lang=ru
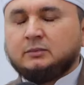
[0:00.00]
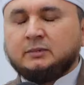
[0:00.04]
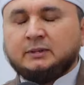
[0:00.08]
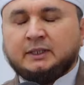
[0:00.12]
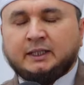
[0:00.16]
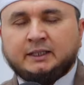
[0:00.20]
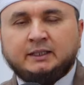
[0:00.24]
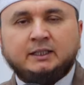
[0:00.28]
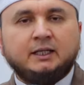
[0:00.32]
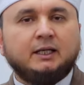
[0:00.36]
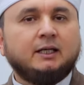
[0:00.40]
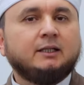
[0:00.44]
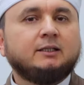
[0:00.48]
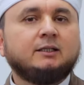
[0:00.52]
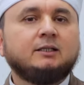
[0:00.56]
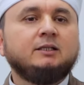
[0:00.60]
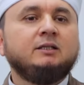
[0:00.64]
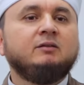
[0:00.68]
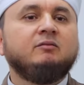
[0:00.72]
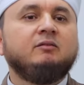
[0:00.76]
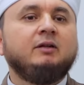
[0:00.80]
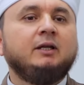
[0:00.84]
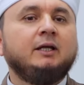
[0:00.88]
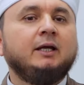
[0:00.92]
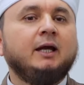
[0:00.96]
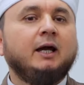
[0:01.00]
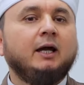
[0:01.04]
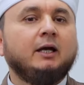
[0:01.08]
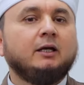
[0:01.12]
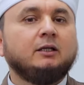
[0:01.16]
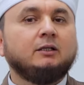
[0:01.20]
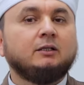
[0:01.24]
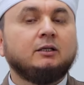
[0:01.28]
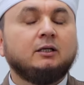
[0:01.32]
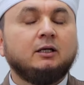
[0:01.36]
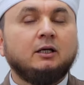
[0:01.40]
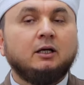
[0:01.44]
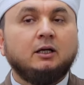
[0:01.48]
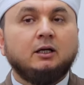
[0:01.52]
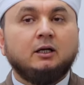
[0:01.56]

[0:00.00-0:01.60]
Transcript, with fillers: на них это не влияет.